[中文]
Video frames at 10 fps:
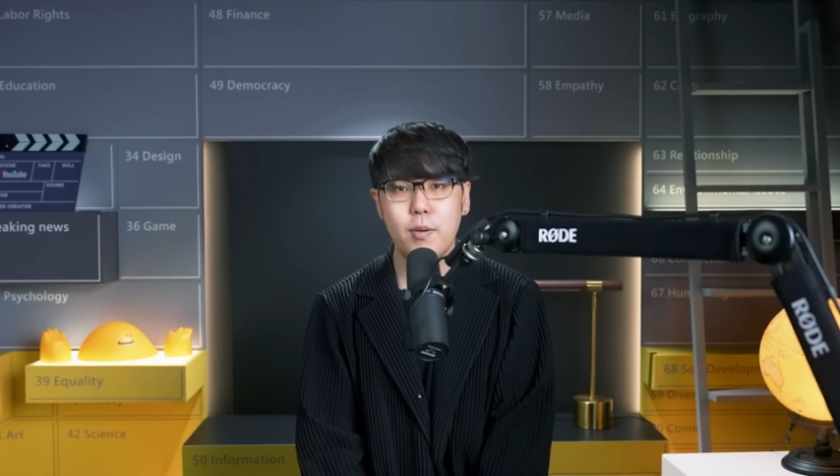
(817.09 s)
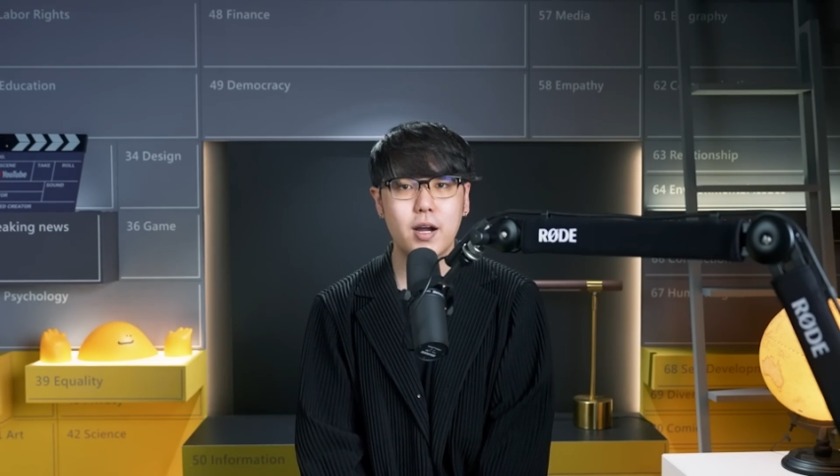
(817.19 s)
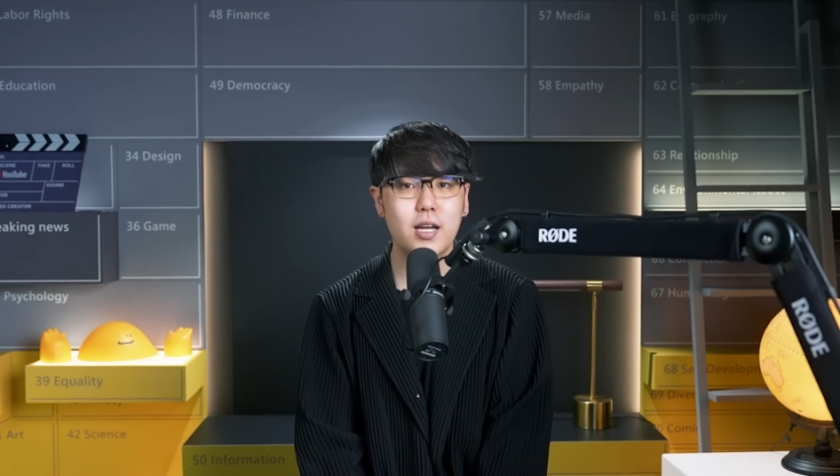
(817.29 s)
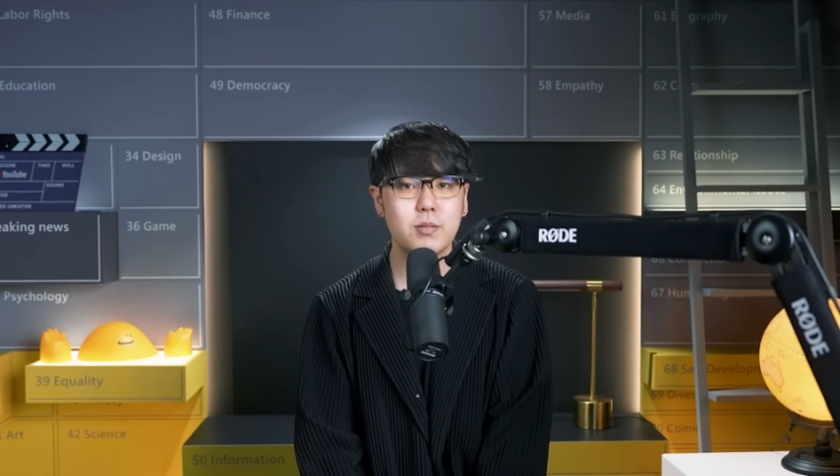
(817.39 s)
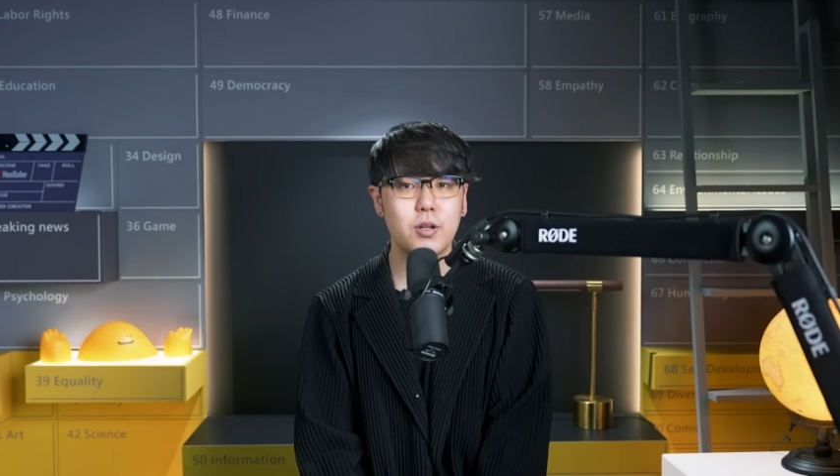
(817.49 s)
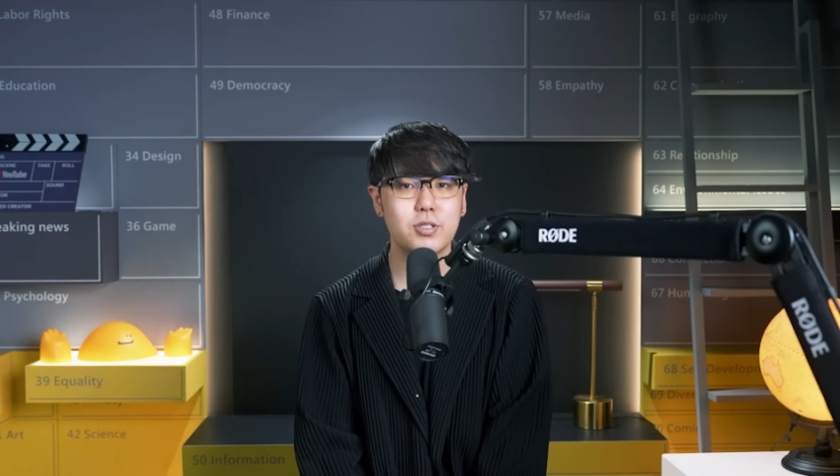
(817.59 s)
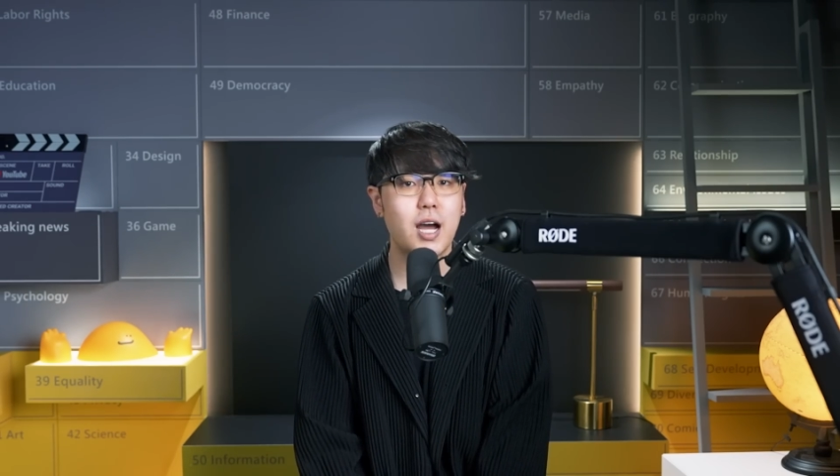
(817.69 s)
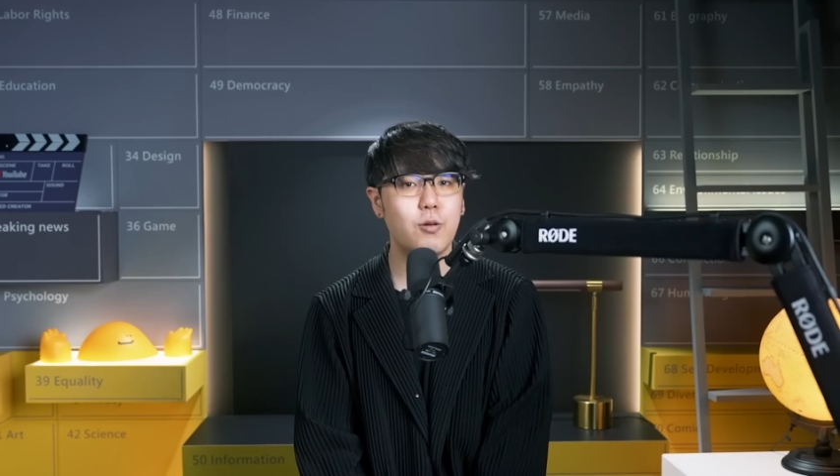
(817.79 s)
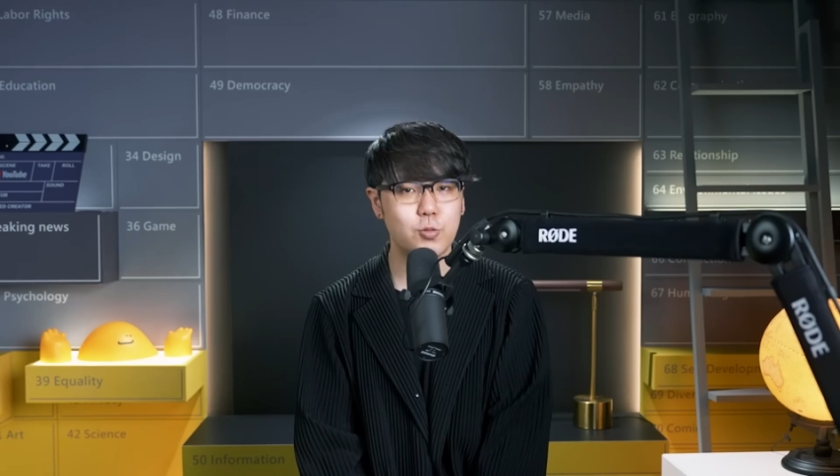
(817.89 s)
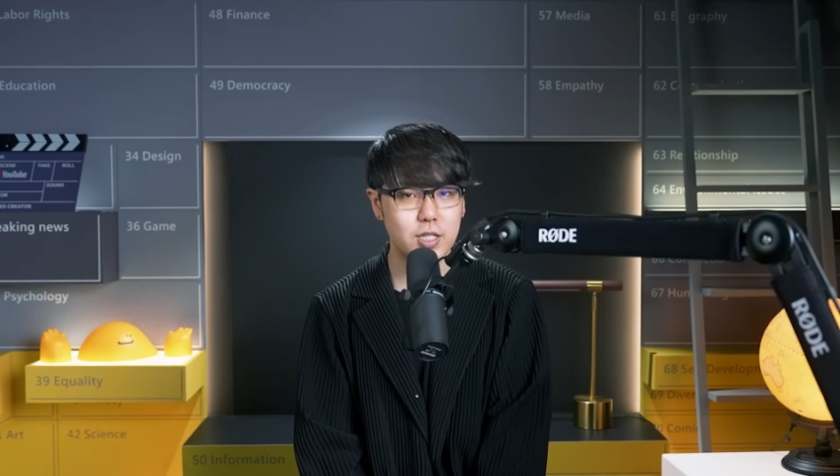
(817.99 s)
Podcast 上面留
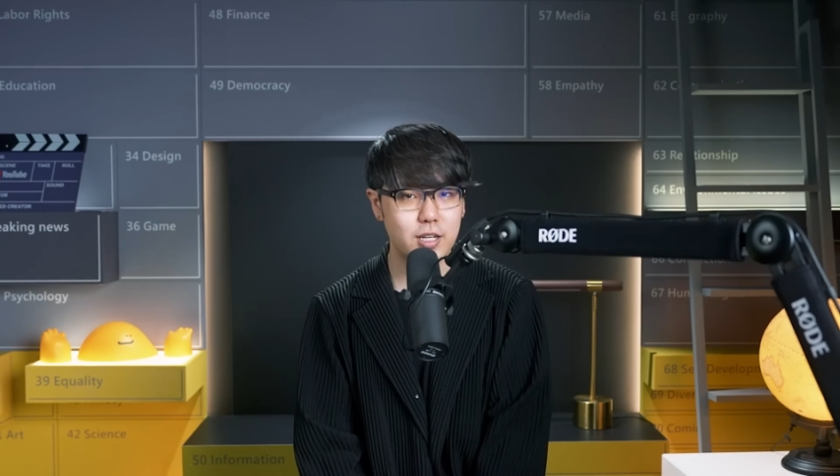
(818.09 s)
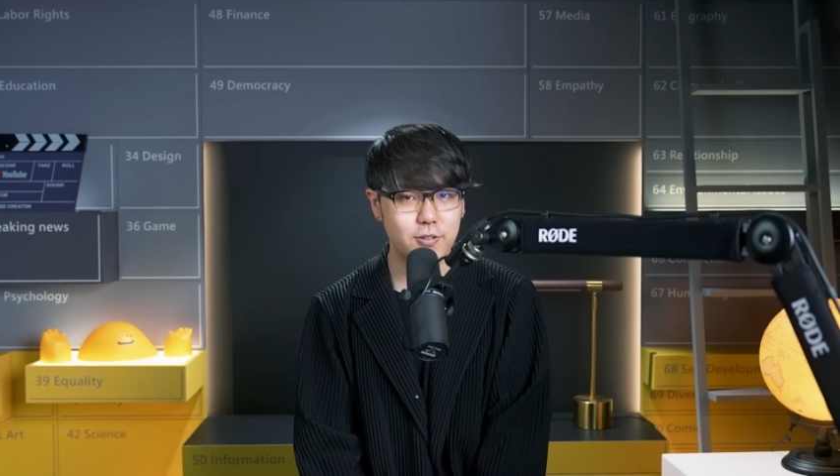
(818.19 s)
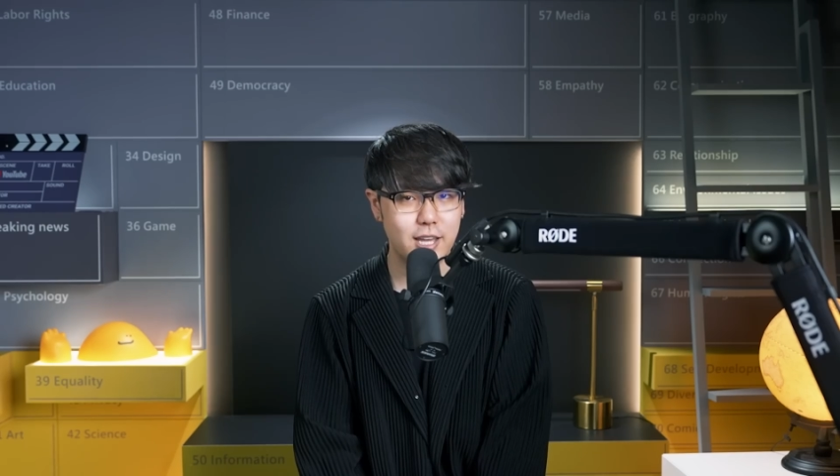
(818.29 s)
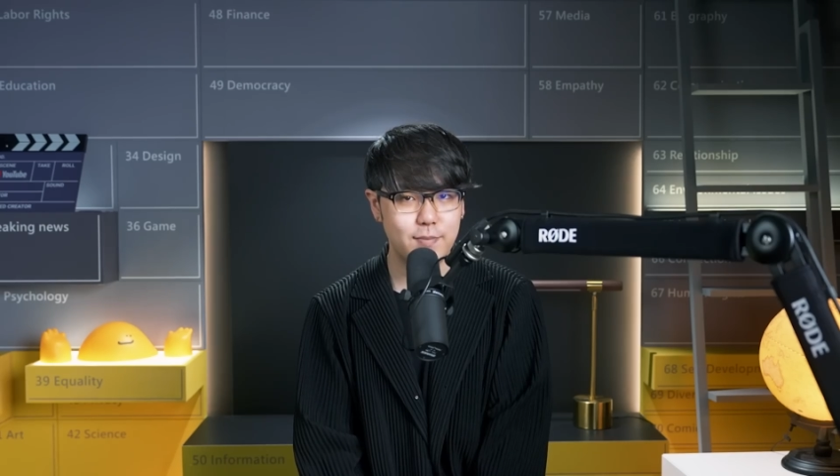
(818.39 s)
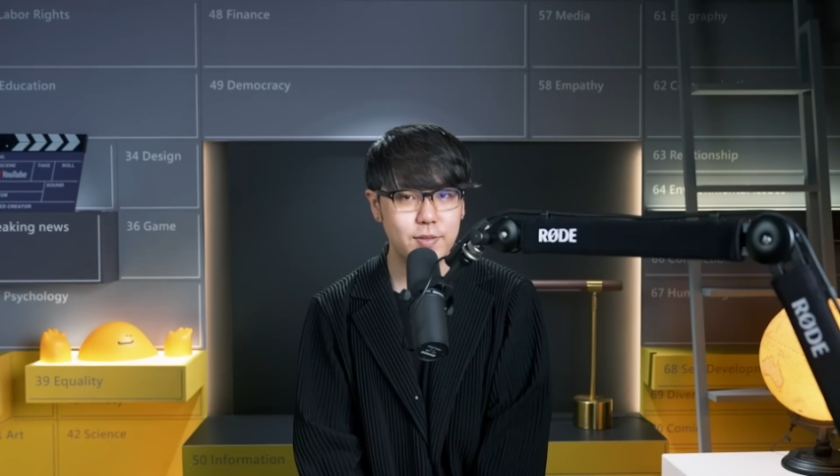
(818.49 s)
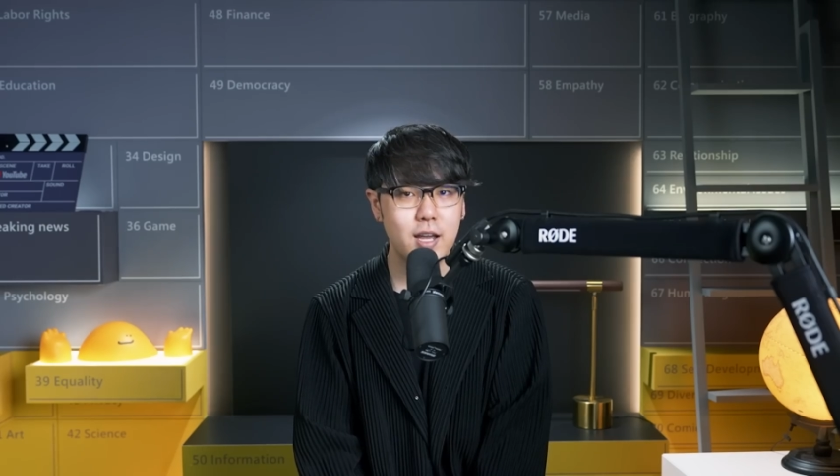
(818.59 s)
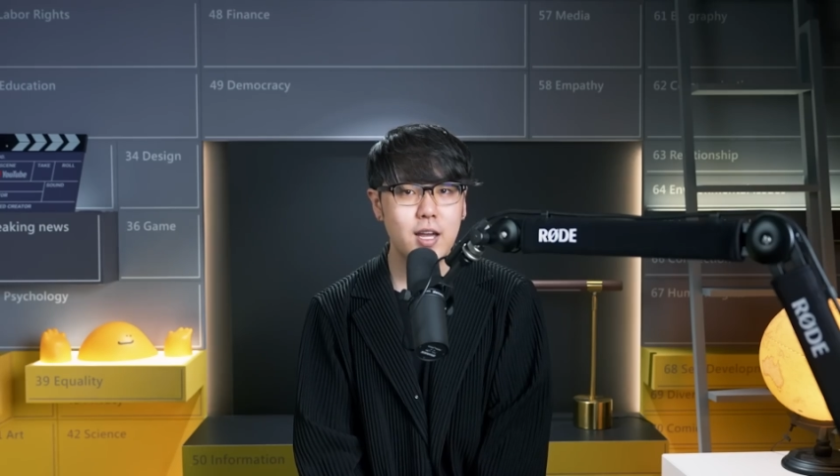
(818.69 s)
下五星留言。